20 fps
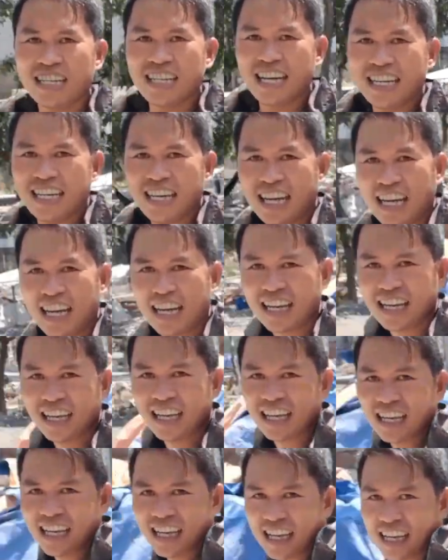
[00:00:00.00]
này nè
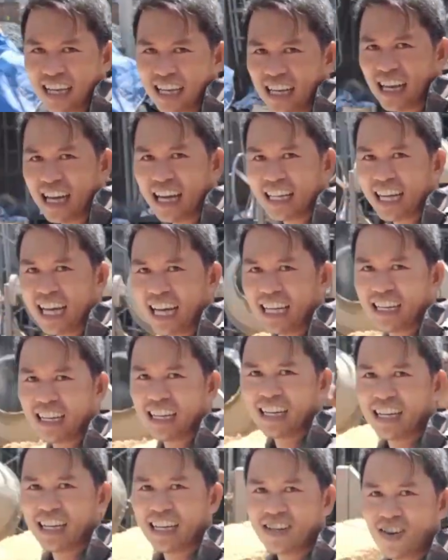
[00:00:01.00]
là cát
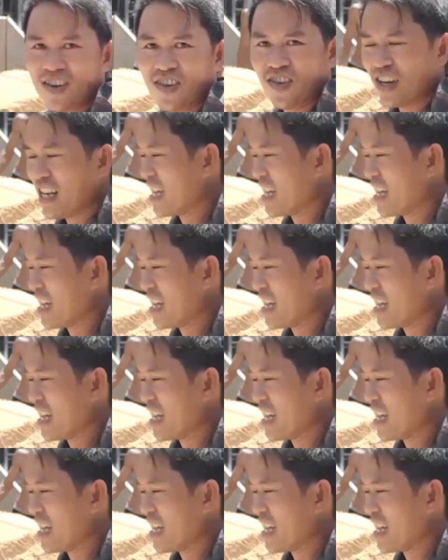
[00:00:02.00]
đổ